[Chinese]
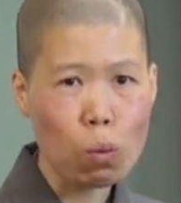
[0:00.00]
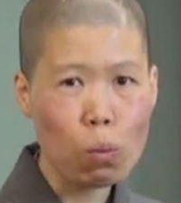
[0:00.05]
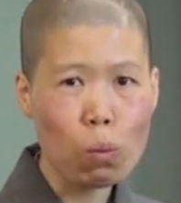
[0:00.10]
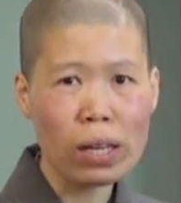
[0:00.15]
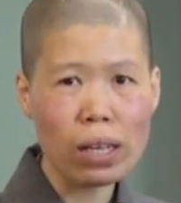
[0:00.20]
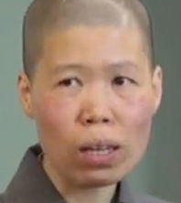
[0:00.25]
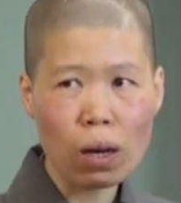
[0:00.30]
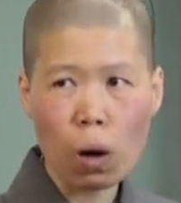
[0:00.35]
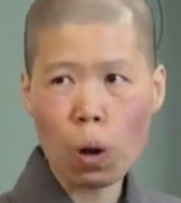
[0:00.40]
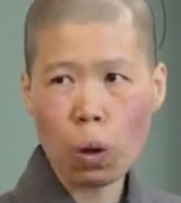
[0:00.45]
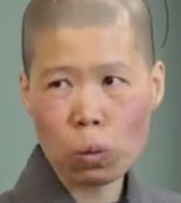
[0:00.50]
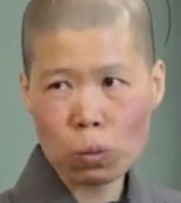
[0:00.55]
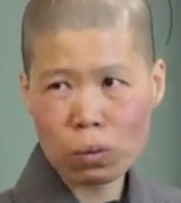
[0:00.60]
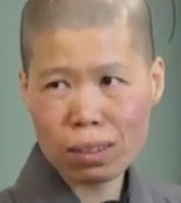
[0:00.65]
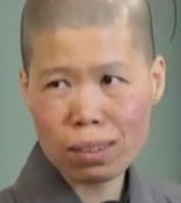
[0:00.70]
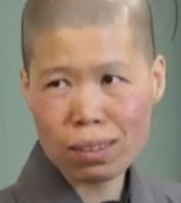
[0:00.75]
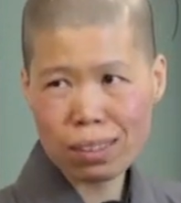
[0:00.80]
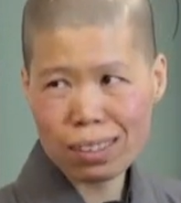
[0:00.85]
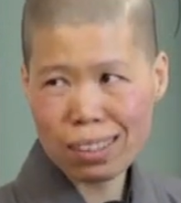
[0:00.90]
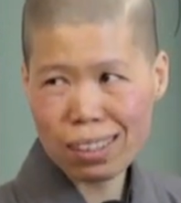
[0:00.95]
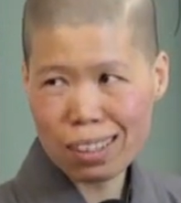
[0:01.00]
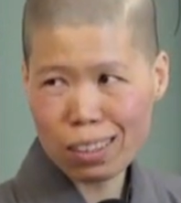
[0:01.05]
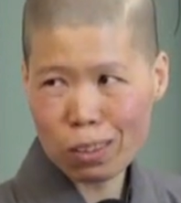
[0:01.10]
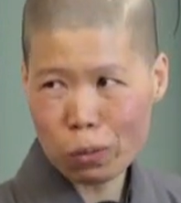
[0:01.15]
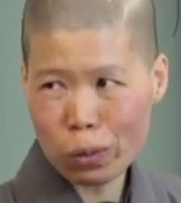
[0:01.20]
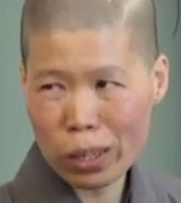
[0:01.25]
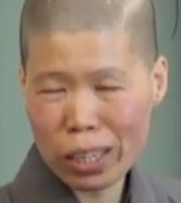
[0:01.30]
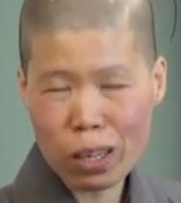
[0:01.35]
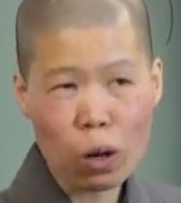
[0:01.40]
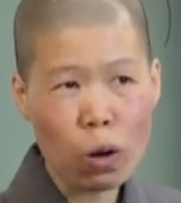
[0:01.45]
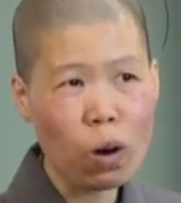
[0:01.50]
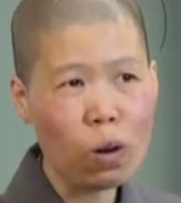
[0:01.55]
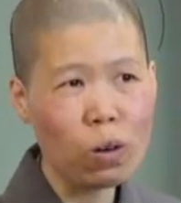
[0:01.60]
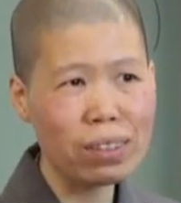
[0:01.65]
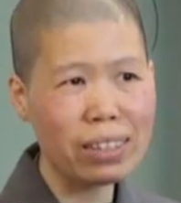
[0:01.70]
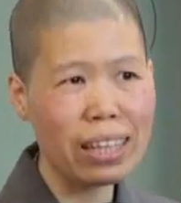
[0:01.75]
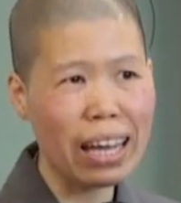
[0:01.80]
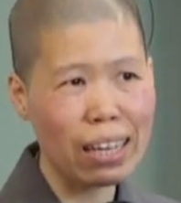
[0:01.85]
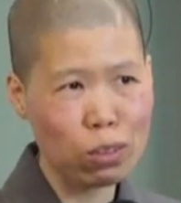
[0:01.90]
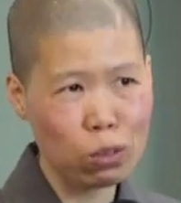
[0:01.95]
为后为
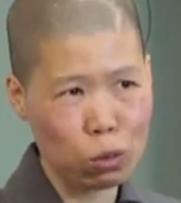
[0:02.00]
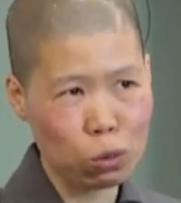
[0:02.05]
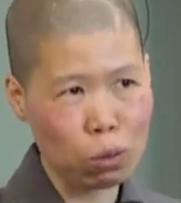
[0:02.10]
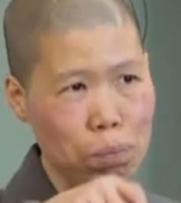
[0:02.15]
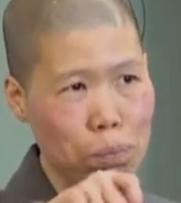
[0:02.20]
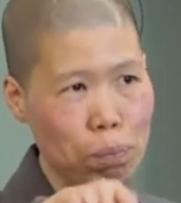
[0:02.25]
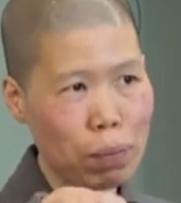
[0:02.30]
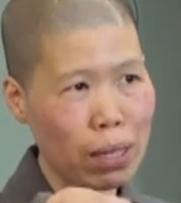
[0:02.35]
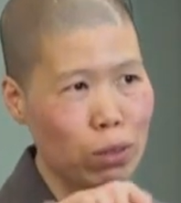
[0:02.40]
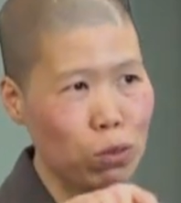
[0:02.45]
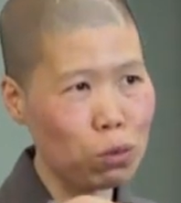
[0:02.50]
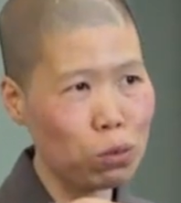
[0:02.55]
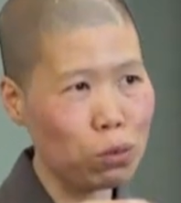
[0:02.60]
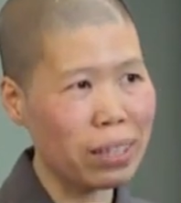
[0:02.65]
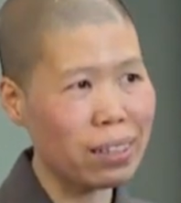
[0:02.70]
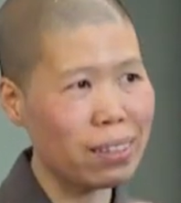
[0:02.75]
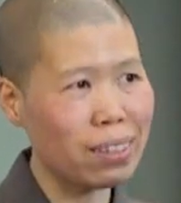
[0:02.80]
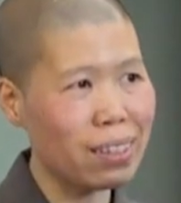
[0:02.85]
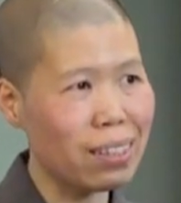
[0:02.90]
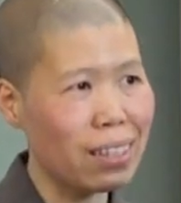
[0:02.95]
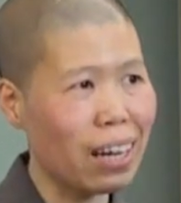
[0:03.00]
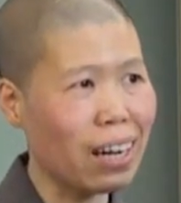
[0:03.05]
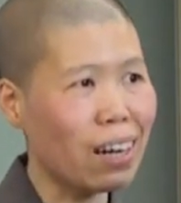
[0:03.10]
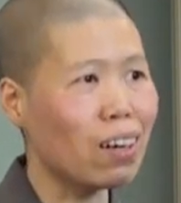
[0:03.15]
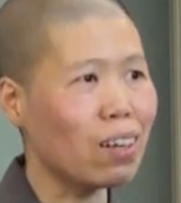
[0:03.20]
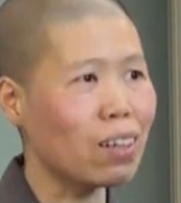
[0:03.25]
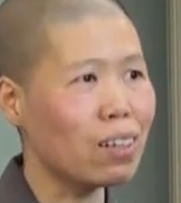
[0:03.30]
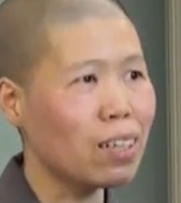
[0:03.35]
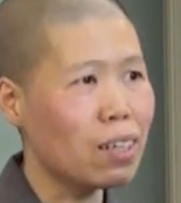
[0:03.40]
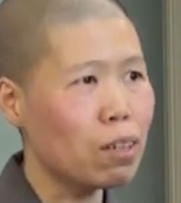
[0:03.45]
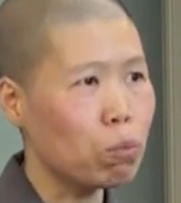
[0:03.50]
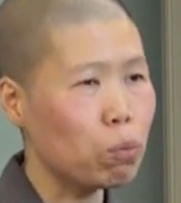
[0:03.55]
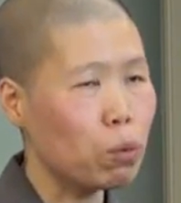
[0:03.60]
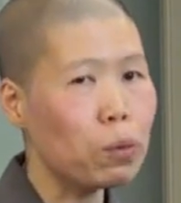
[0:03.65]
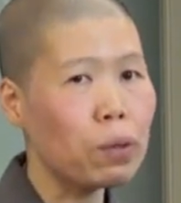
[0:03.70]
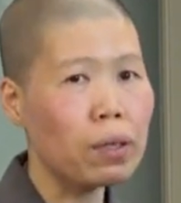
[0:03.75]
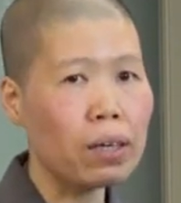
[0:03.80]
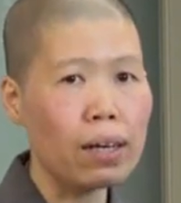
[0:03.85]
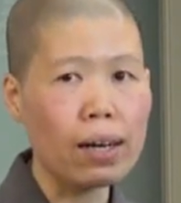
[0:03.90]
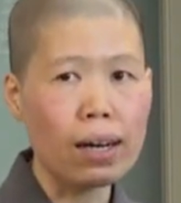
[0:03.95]
后代所编撰的，然后不
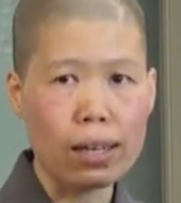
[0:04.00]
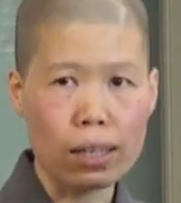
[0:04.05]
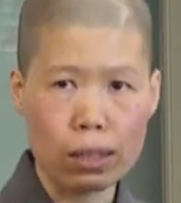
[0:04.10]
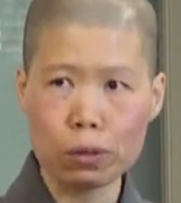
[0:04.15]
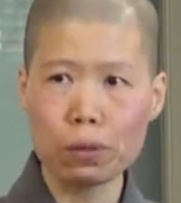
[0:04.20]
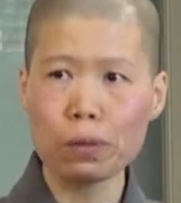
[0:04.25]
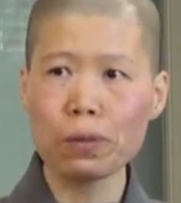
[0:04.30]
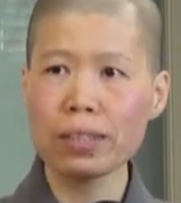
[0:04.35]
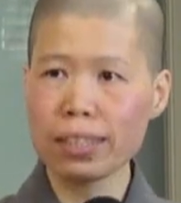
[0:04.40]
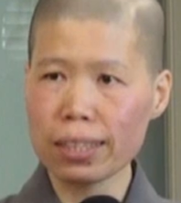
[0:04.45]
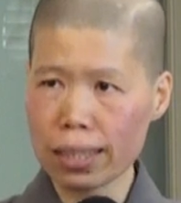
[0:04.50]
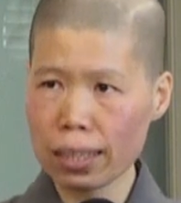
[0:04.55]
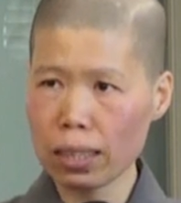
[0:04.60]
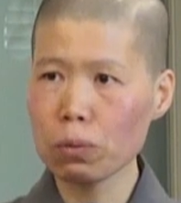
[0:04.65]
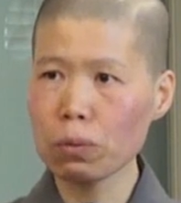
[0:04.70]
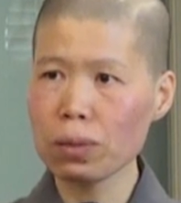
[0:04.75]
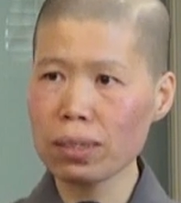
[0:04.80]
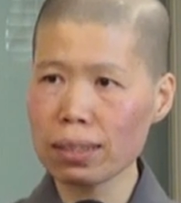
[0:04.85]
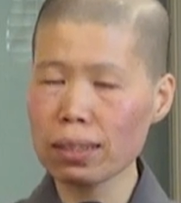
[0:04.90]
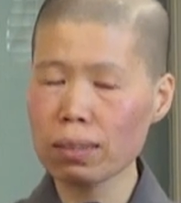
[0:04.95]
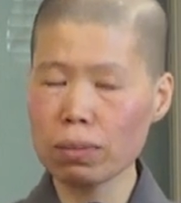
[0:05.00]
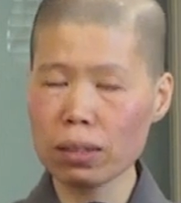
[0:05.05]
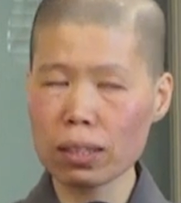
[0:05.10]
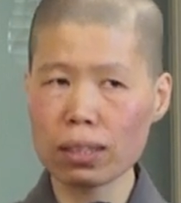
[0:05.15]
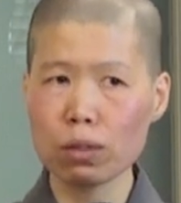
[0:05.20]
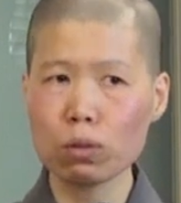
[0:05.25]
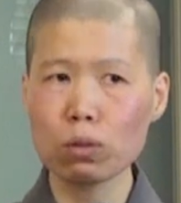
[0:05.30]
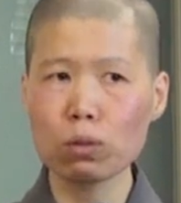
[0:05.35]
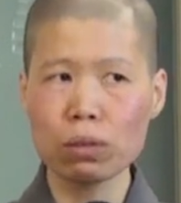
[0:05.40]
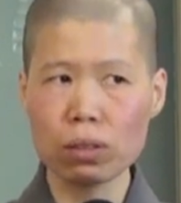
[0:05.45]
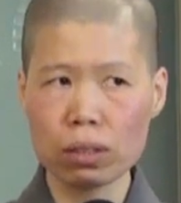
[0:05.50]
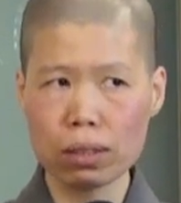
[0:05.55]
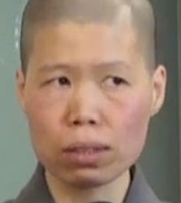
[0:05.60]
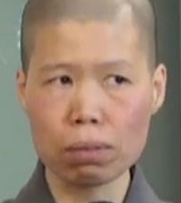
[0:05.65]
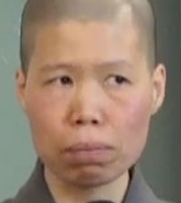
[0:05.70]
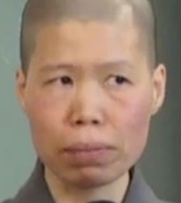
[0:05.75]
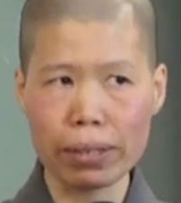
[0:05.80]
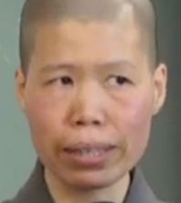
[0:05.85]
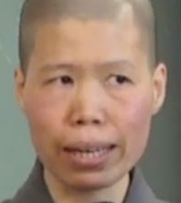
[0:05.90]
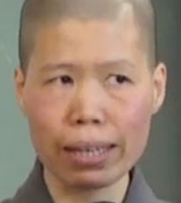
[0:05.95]
过很多人也因为这个故事
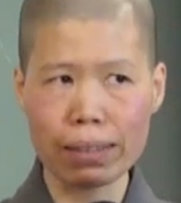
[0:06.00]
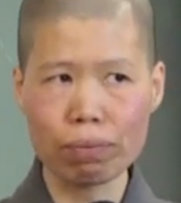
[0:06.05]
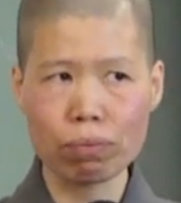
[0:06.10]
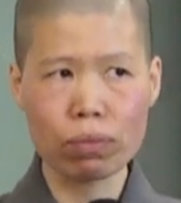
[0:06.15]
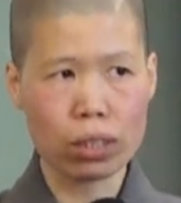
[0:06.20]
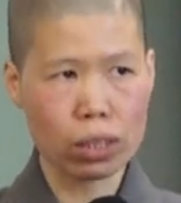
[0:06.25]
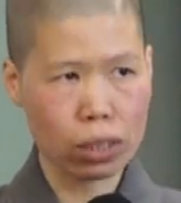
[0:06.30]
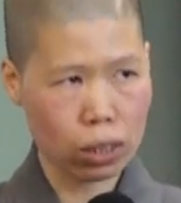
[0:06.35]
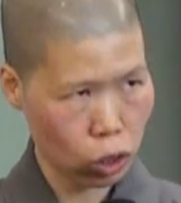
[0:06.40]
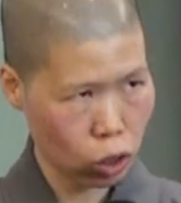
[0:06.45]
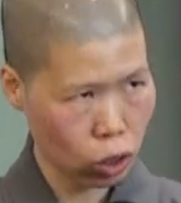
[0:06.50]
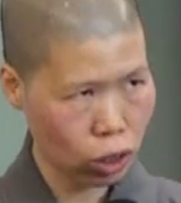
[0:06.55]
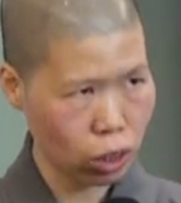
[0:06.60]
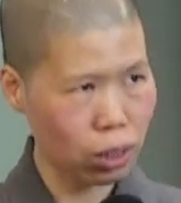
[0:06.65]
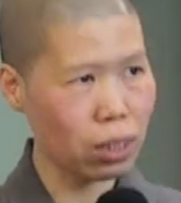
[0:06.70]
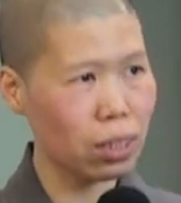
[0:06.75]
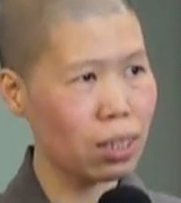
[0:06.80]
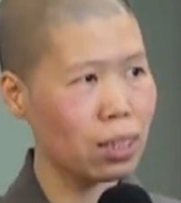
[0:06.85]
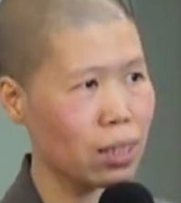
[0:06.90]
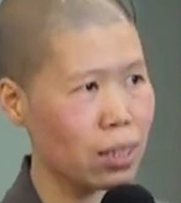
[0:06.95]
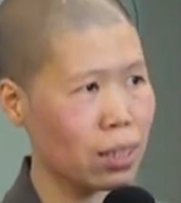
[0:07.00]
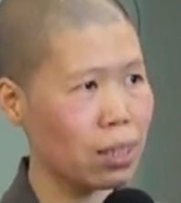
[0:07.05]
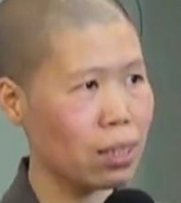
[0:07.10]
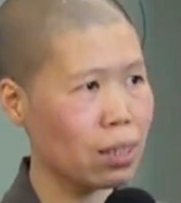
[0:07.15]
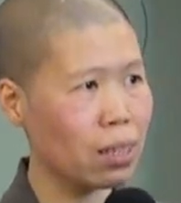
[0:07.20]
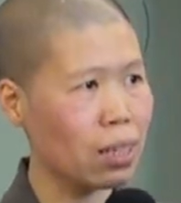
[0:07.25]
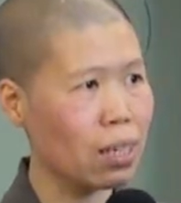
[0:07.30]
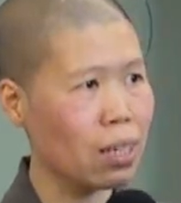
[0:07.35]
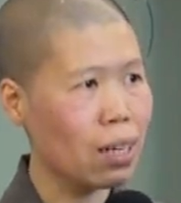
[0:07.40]
怎么样起这个信。